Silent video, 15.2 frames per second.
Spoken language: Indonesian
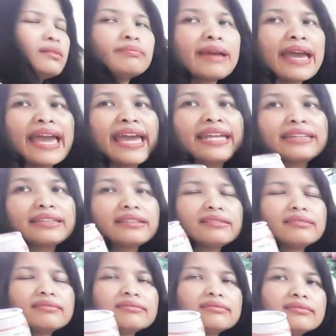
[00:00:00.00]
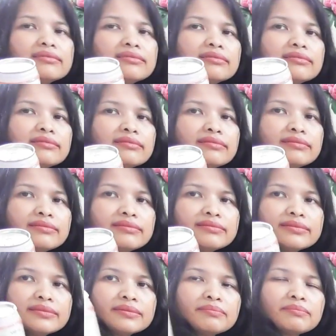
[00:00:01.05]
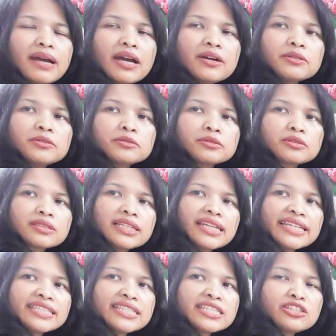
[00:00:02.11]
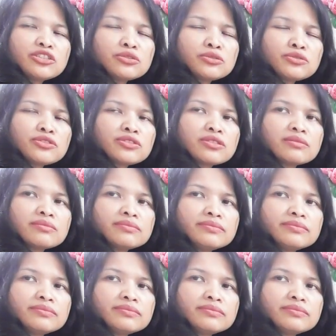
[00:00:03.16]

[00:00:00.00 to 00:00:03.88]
Matt. Yes. Mau leci jus?